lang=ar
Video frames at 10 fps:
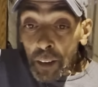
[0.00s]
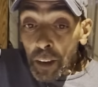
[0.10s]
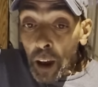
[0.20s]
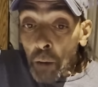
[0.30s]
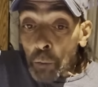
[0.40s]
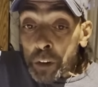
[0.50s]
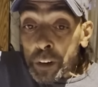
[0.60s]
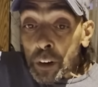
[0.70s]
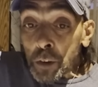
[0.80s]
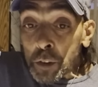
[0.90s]
يا ميوزيك
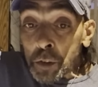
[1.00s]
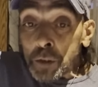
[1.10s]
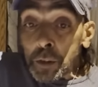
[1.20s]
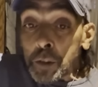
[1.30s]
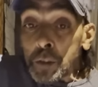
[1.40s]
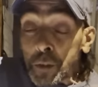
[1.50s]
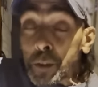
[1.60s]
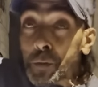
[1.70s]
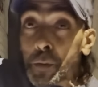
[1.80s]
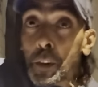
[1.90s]
كنت كنت
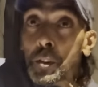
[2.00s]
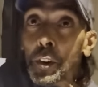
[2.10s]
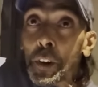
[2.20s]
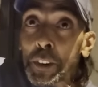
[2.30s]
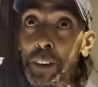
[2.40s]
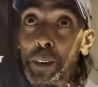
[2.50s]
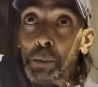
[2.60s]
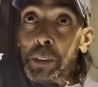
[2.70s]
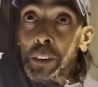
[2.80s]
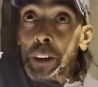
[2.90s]
فول صوت انا
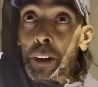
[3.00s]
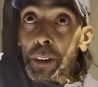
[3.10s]
ميوزيك